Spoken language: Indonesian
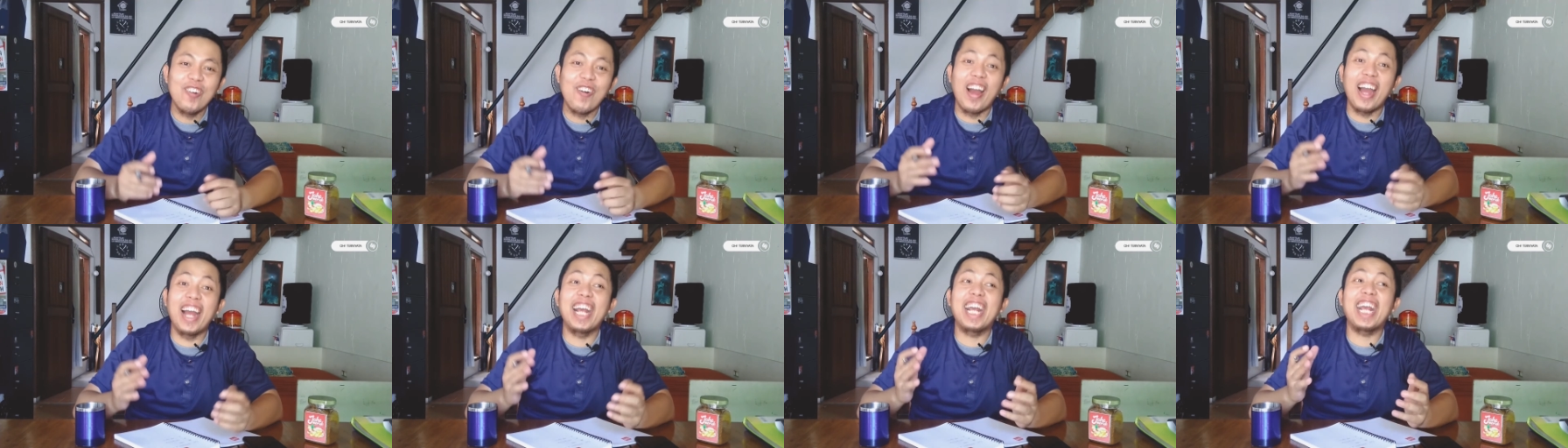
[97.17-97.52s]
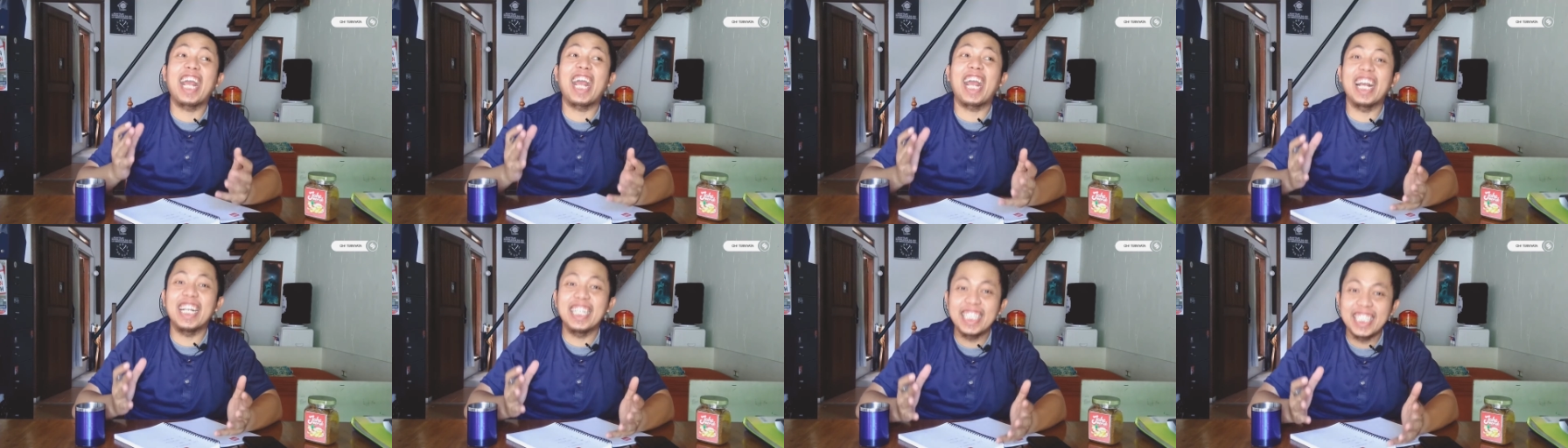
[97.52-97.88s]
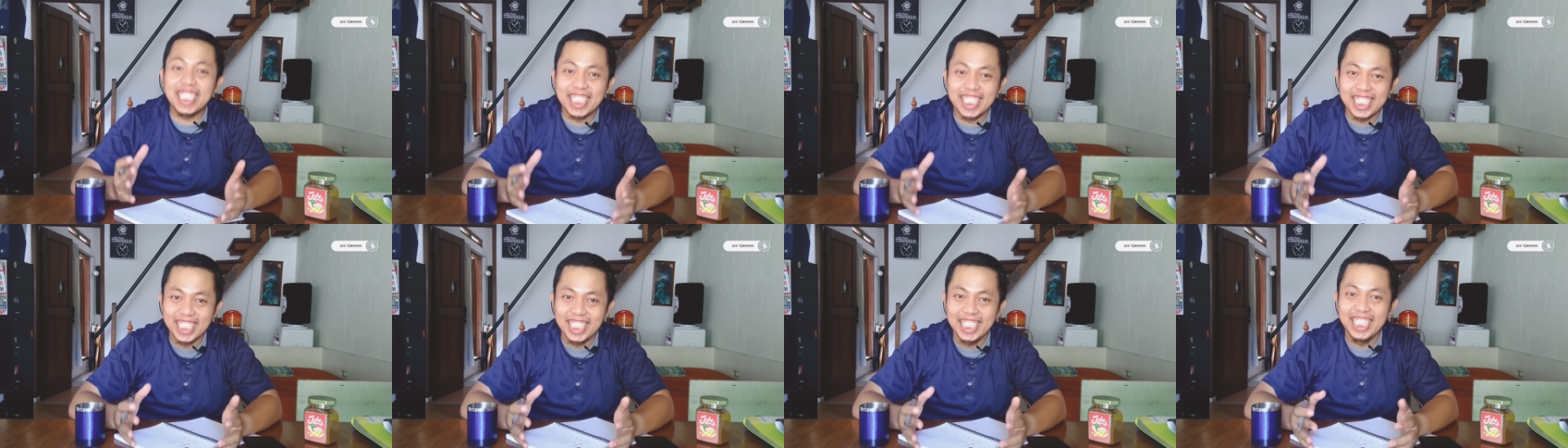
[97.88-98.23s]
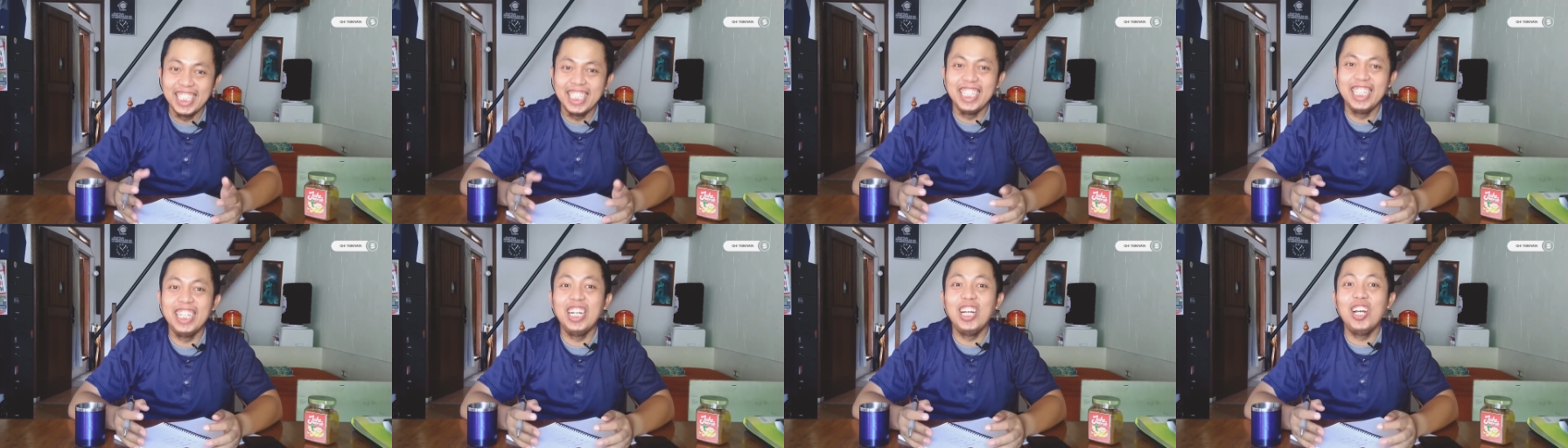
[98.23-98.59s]
uang cash
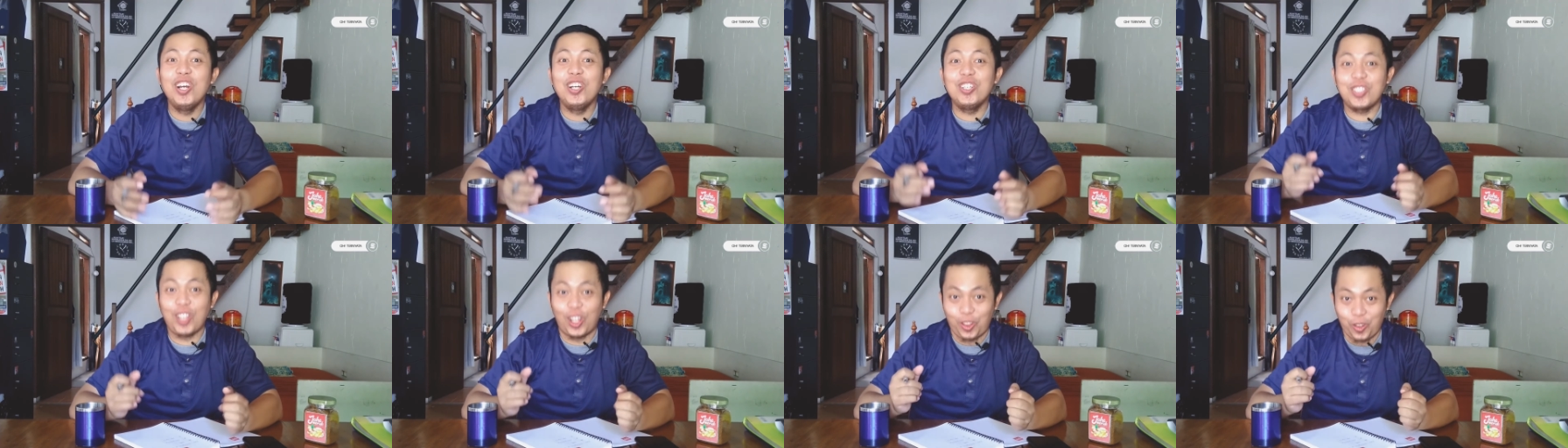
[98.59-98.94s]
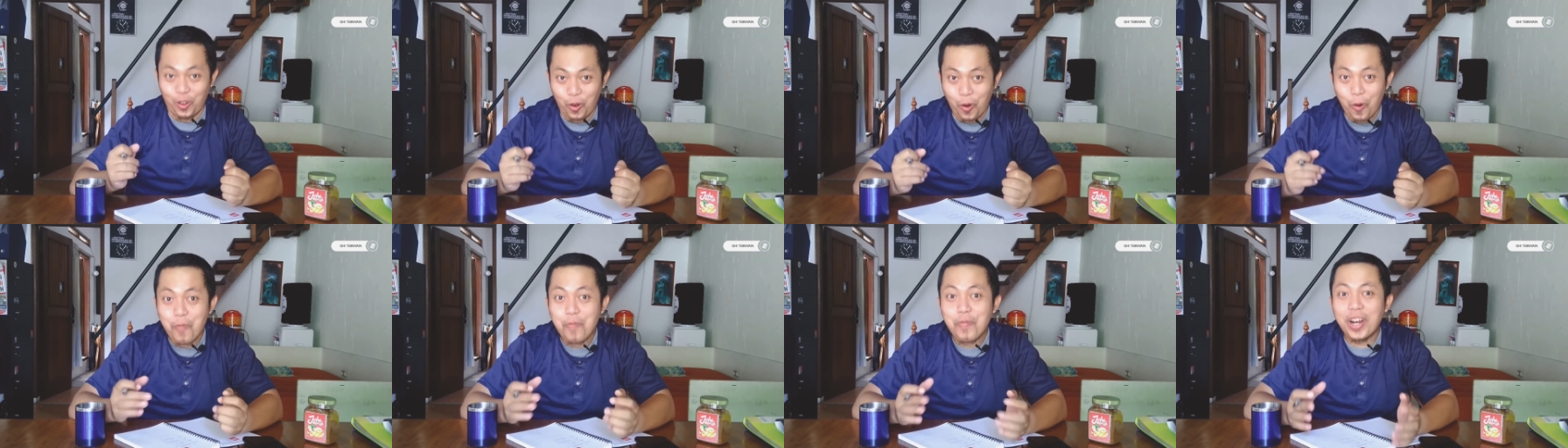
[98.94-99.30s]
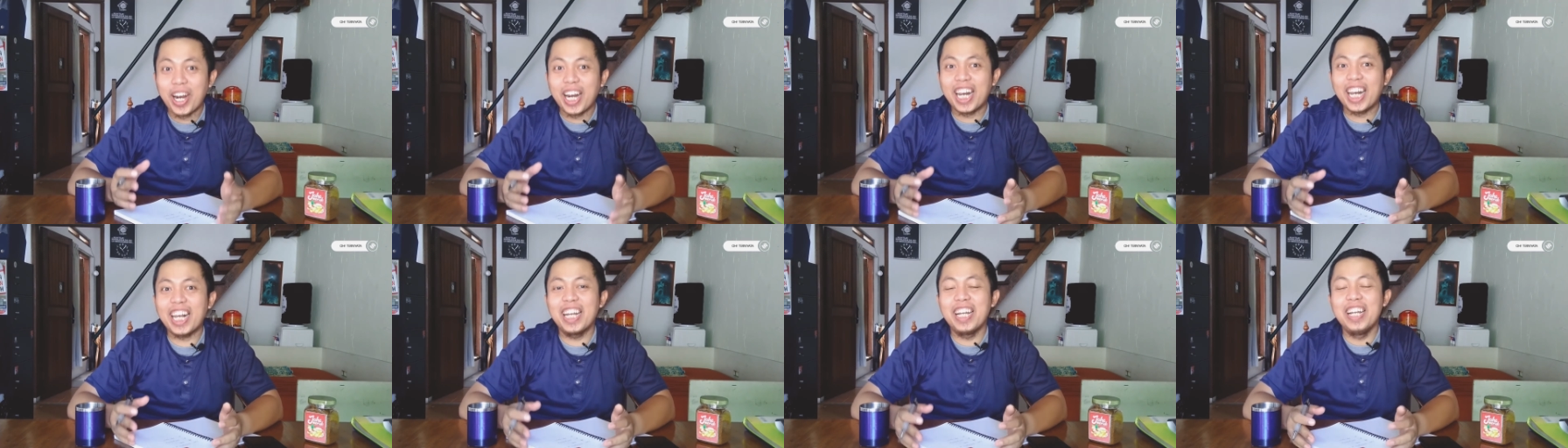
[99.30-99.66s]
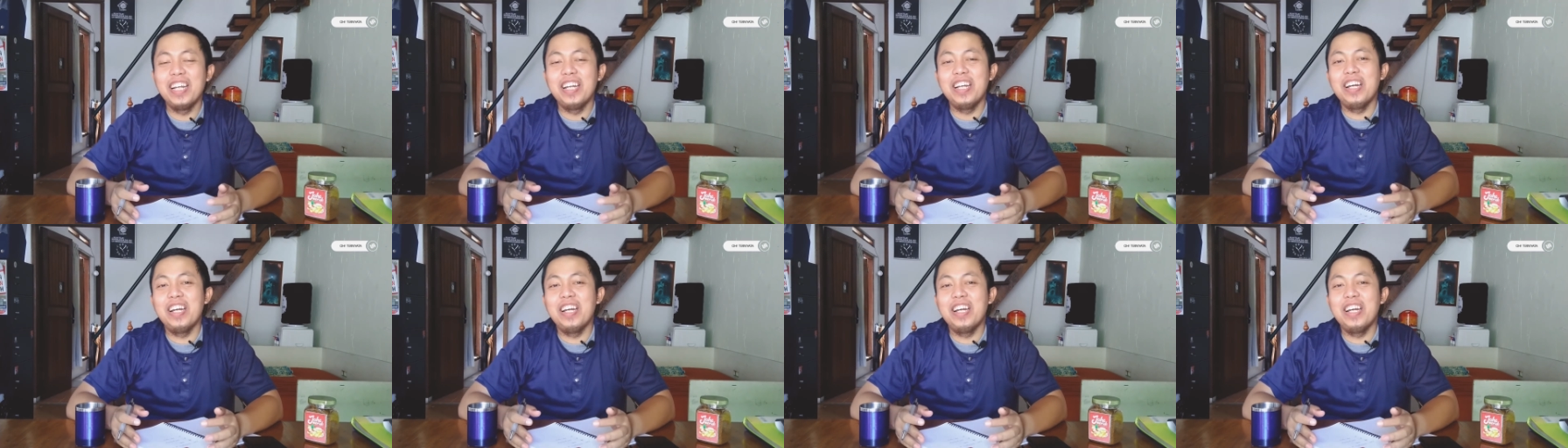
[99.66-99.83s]
satu koper